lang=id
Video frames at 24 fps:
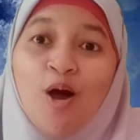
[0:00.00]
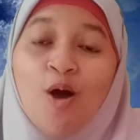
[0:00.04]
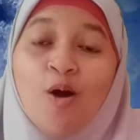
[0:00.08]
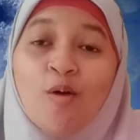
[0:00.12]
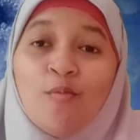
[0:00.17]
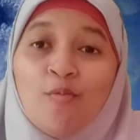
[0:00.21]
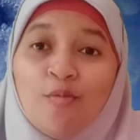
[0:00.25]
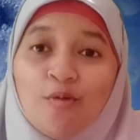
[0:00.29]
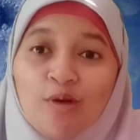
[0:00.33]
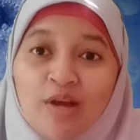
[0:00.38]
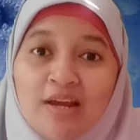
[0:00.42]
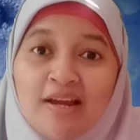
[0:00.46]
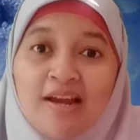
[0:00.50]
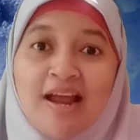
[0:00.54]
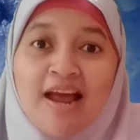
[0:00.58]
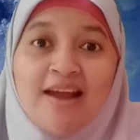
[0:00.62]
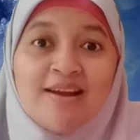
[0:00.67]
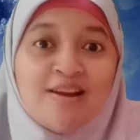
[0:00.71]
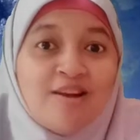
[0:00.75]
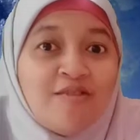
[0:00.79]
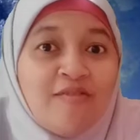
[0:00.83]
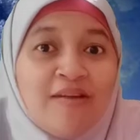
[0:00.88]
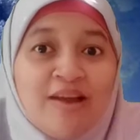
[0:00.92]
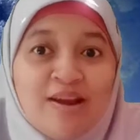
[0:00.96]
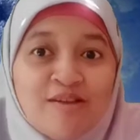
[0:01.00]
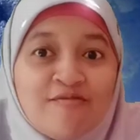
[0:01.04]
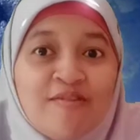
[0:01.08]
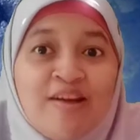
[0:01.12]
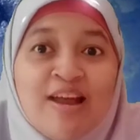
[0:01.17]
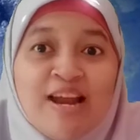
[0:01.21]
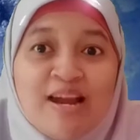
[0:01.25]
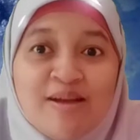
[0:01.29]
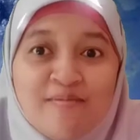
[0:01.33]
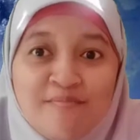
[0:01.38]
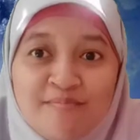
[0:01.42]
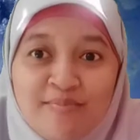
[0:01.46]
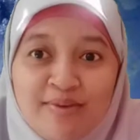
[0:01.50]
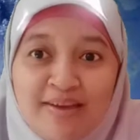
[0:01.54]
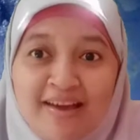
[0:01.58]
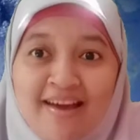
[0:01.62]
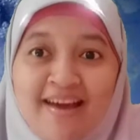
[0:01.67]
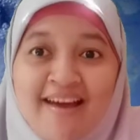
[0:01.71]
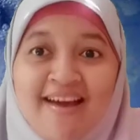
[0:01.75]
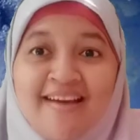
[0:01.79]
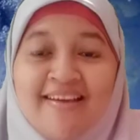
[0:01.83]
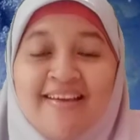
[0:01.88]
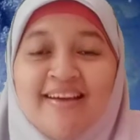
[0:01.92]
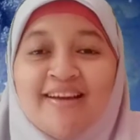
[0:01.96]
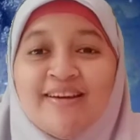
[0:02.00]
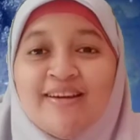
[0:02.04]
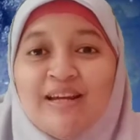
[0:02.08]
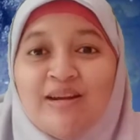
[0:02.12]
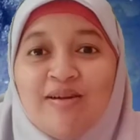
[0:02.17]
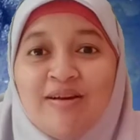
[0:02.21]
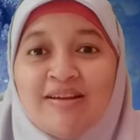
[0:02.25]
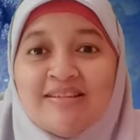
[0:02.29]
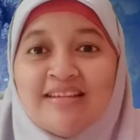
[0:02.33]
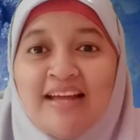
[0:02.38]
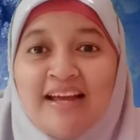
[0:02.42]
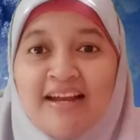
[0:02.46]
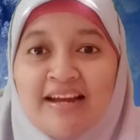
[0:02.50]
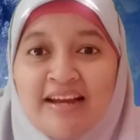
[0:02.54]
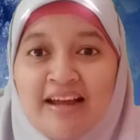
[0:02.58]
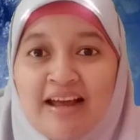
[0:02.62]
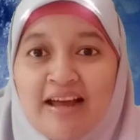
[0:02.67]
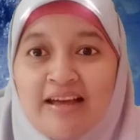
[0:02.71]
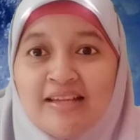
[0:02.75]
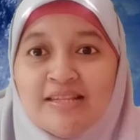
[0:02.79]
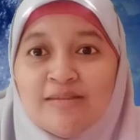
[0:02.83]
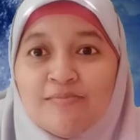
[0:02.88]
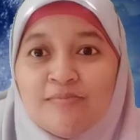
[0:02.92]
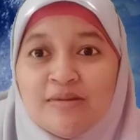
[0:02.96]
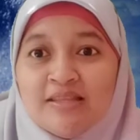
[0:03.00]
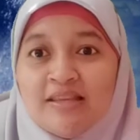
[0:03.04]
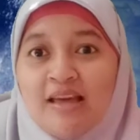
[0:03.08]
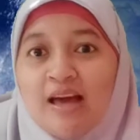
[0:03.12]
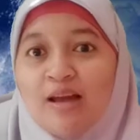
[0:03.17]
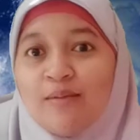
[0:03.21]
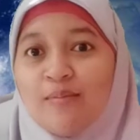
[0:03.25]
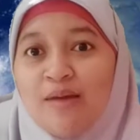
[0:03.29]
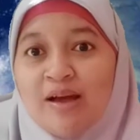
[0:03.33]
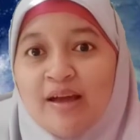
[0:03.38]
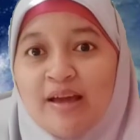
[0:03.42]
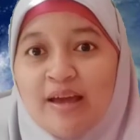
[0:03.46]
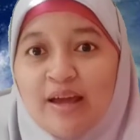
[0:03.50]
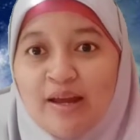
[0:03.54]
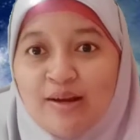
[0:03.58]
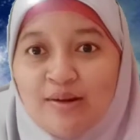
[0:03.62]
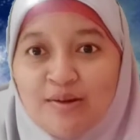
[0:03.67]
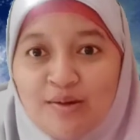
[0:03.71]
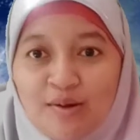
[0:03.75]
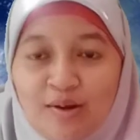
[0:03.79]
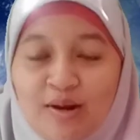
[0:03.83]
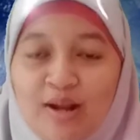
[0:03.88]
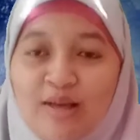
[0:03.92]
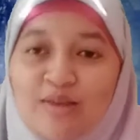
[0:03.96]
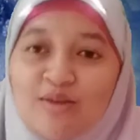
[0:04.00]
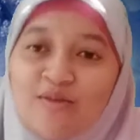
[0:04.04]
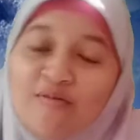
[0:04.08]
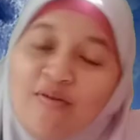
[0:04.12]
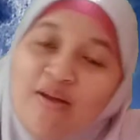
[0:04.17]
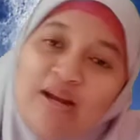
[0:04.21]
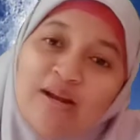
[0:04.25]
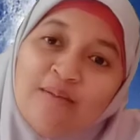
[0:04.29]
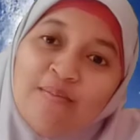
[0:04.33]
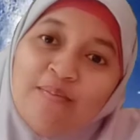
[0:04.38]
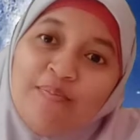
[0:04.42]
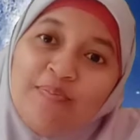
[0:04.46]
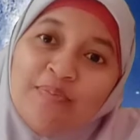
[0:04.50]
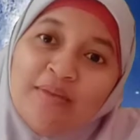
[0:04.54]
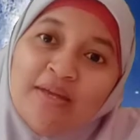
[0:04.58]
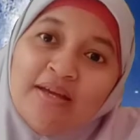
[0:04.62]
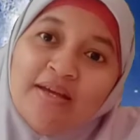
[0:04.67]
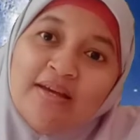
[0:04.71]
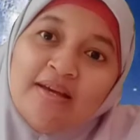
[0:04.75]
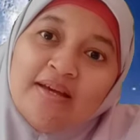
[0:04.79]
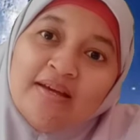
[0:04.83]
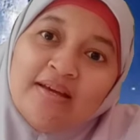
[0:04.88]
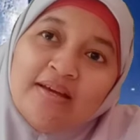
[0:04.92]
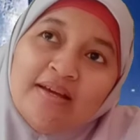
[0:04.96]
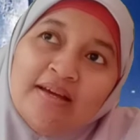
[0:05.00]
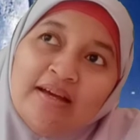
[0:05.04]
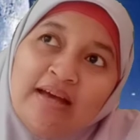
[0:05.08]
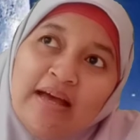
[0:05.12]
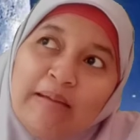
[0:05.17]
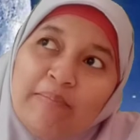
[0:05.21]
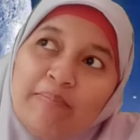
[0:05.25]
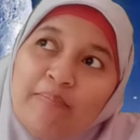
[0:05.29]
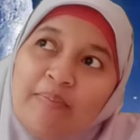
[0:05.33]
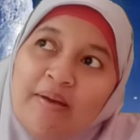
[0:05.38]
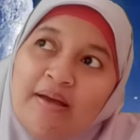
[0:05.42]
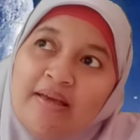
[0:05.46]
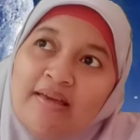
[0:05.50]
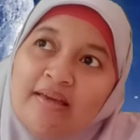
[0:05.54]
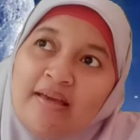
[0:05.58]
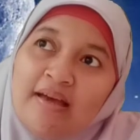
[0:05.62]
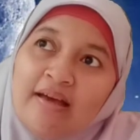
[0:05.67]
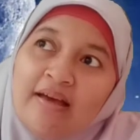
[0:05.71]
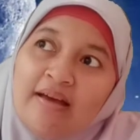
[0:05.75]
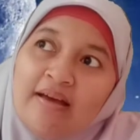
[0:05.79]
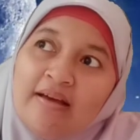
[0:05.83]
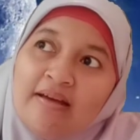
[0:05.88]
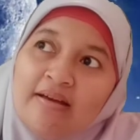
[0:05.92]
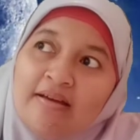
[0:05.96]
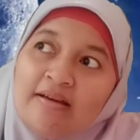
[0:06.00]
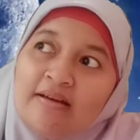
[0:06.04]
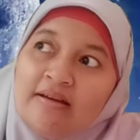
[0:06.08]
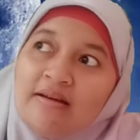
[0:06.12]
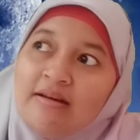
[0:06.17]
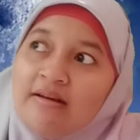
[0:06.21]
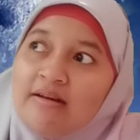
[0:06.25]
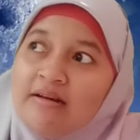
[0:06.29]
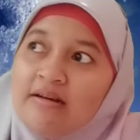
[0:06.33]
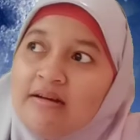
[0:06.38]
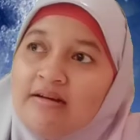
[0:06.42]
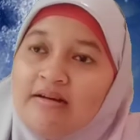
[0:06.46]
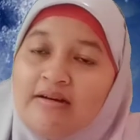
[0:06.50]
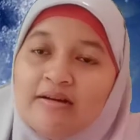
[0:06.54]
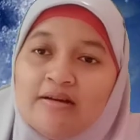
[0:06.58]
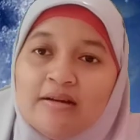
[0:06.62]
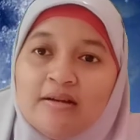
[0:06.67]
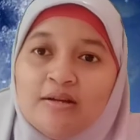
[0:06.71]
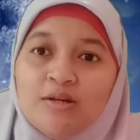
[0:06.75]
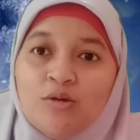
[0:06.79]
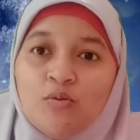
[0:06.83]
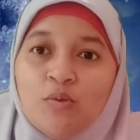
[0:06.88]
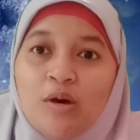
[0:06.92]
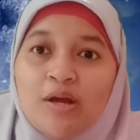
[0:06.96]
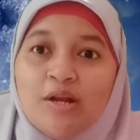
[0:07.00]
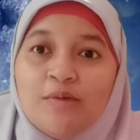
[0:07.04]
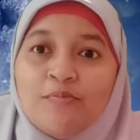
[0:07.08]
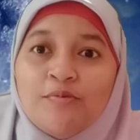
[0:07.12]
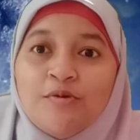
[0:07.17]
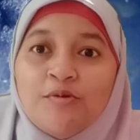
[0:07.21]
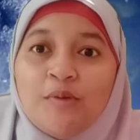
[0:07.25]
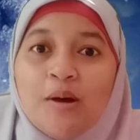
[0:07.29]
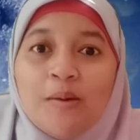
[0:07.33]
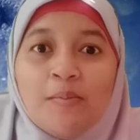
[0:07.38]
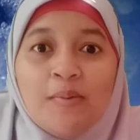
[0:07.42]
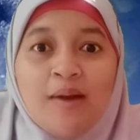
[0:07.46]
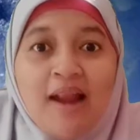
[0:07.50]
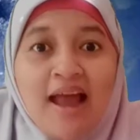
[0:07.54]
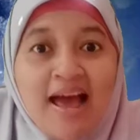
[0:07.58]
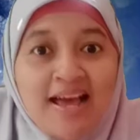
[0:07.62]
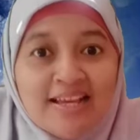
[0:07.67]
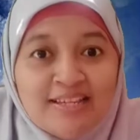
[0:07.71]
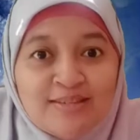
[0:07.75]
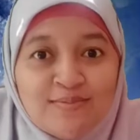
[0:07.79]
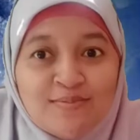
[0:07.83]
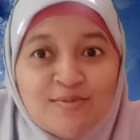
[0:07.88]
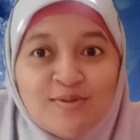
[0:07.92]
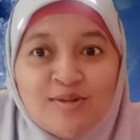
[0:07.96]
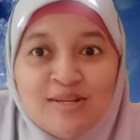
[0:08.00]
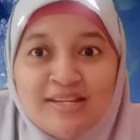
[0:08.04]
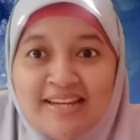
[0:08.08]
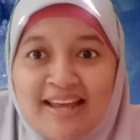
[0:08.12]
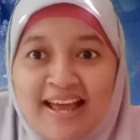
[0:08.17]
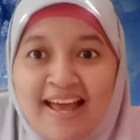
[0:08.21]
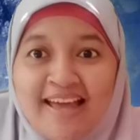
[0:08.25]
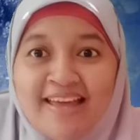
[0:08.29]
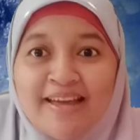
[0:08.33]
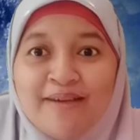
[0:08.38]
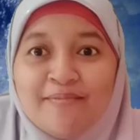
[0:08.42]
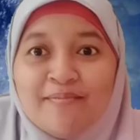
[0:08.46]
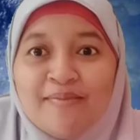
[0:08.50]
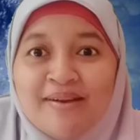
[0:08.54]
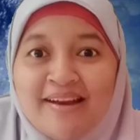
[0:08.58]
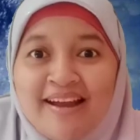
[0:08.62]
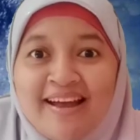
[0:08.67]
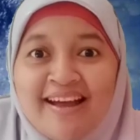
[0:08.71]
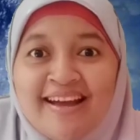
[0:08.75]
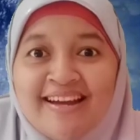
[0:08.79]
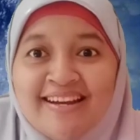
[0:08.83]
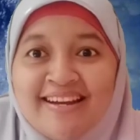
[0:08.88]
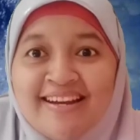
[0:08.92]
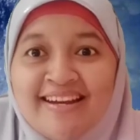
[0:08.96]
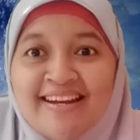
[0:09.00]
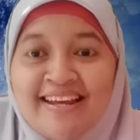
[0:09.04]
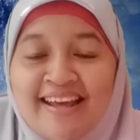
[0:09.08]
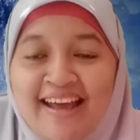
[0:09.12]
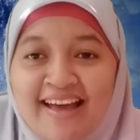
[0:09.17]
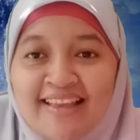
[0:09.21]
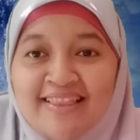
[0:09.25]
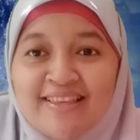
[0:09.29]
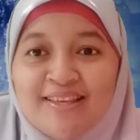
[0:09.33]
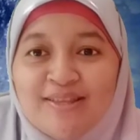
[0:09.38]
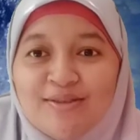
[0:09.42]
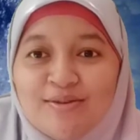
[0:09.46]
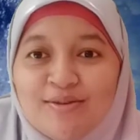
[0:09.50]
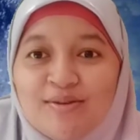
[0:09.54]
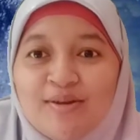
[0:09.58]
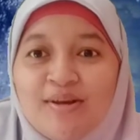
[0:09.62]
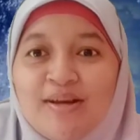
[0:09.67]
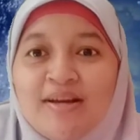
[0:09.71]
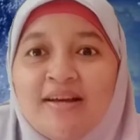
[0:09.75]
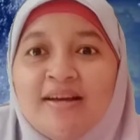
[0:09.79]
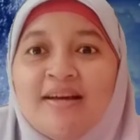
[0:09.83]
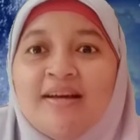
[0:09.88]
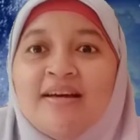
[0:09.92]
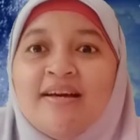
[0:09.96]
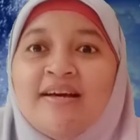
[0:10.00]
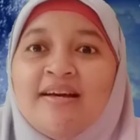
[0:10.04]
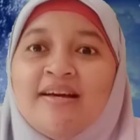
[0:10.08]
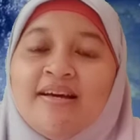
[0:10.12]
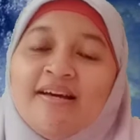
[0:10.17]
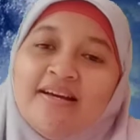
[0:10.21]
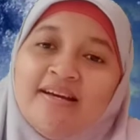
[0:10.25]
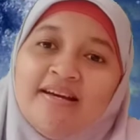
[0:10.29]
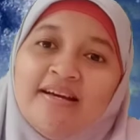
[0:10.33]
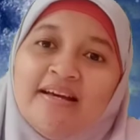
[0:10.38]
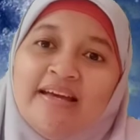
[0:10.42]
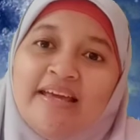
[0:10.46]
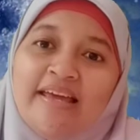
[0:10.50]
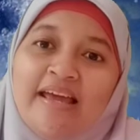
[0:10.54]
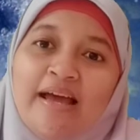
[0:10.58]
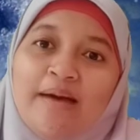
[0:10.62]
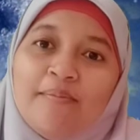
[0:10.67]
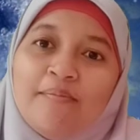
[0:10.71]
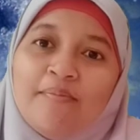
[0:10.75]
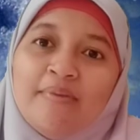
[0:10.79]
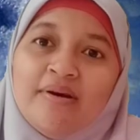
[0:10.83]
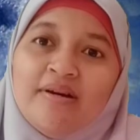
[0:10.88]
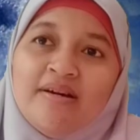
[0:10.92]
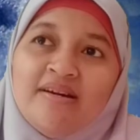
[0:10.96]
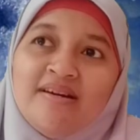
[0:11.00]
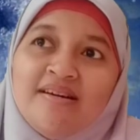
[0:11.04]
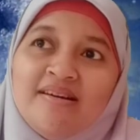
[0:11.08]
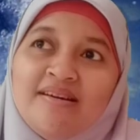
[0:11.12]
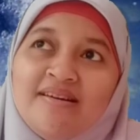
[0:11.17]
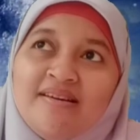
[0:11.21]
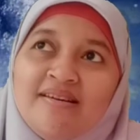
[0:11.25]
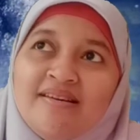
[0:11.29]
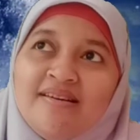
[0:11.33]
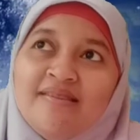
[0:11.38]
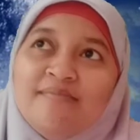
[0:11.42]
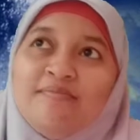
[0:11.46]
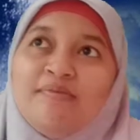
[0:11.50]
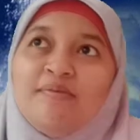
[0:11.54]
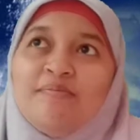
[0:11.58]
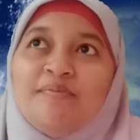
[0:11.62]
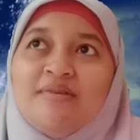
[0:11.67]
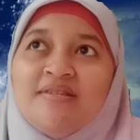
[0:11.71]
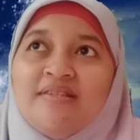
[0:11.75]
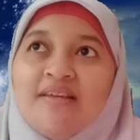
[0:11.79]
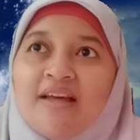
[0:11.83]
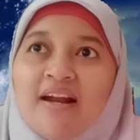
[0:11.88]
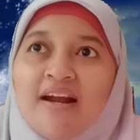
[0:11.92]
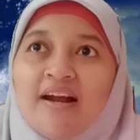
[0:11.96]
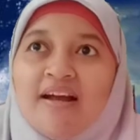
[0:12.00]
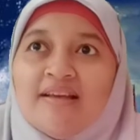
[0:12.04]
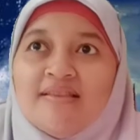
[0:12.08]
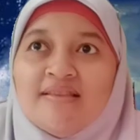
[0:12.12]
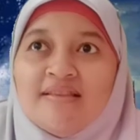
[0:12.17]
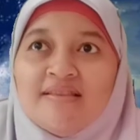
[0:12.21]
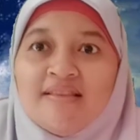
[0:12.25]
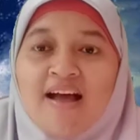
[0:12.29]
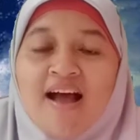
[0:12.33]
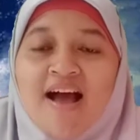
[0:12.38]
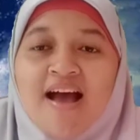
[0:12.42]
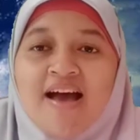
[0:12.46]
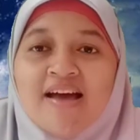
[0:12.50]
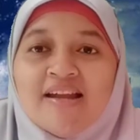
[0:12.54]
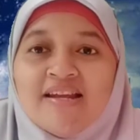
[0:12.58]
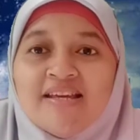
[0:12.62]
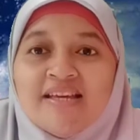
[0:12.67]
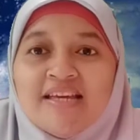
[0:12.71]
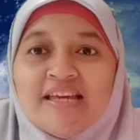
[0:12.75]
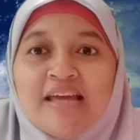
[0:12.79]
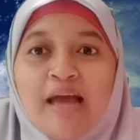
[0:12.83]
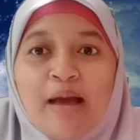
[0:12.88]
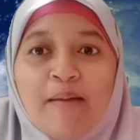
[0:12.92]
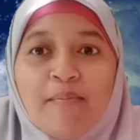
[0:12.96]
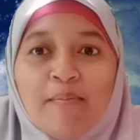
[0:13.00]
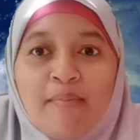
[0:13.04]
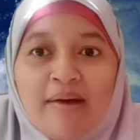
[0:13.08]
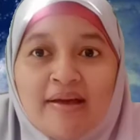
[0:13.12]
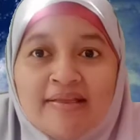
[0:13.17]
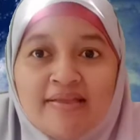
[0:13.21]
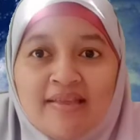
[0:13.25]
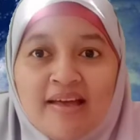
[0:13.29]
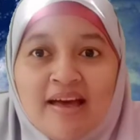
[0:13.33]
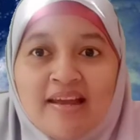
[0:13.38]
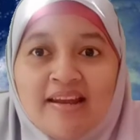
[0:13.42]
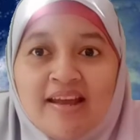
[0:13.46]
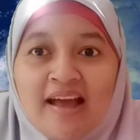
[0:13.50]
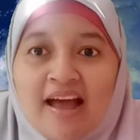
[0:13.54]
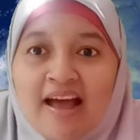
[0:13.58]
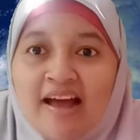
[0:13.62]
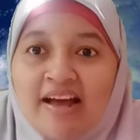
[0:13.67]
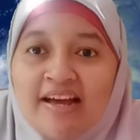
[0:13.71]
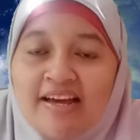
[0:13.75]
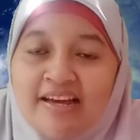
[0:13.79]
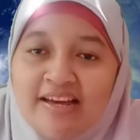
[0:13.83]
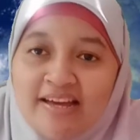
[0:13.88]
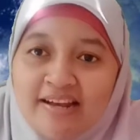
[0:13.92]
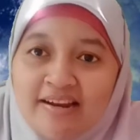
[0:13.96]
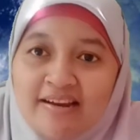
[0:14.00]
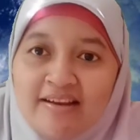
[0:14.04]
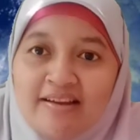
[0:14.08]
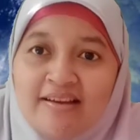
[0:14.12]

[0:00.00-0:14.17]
Mungkin ada film-film ya yang di luar sana seperti Armageddon atau film apa ya e, eh, 2012 mungkin ya yang pernah kalian lihat itu e, yang me membicarakan tentang hari kiamat, hari akhir